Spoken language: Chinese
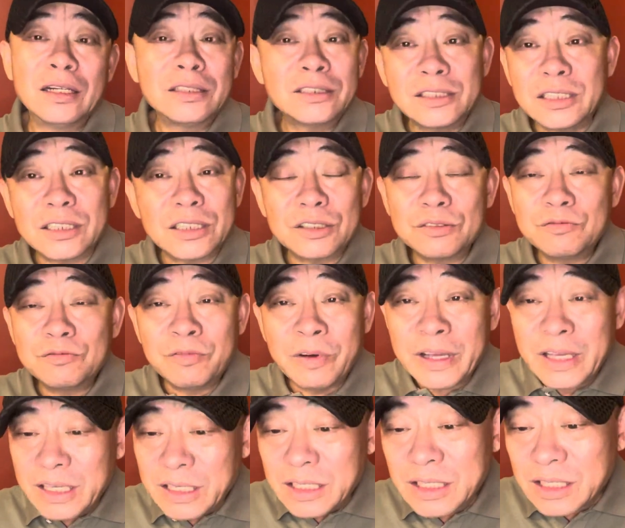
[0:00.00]
这是唯
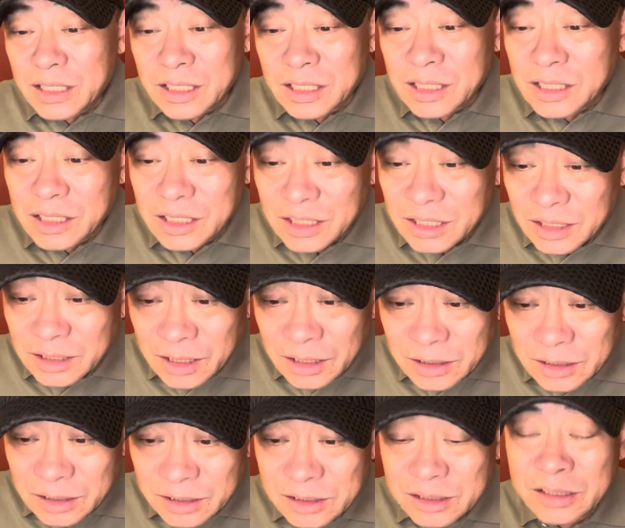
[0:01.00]
一可
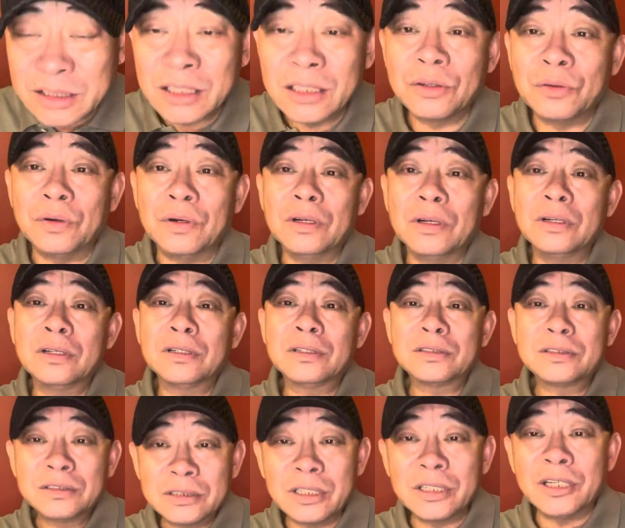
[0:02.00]
能的结果，
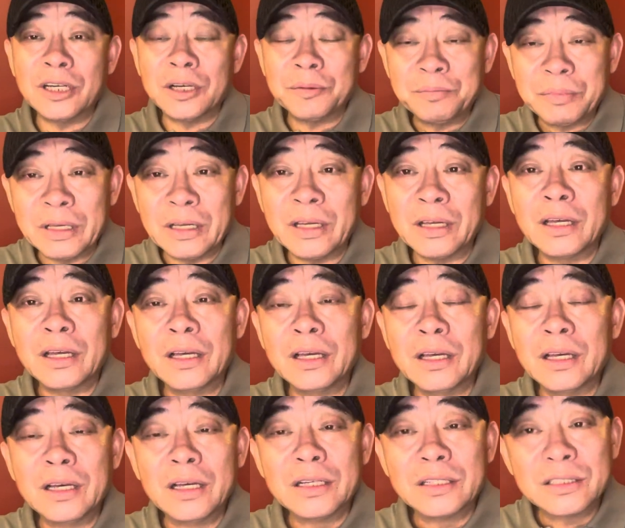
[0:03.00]
这也被
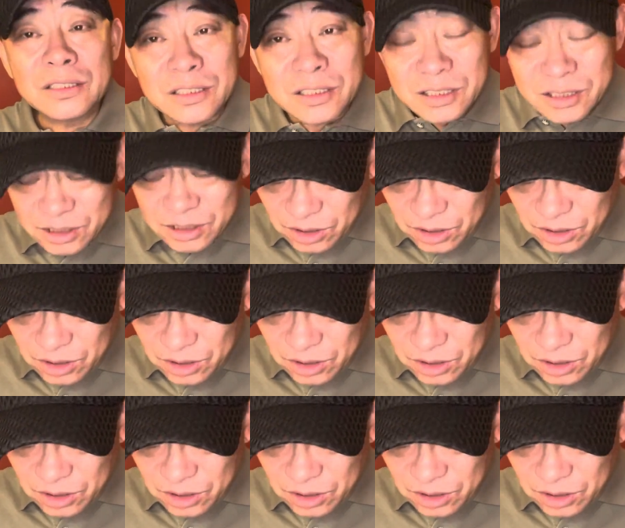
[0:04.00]
其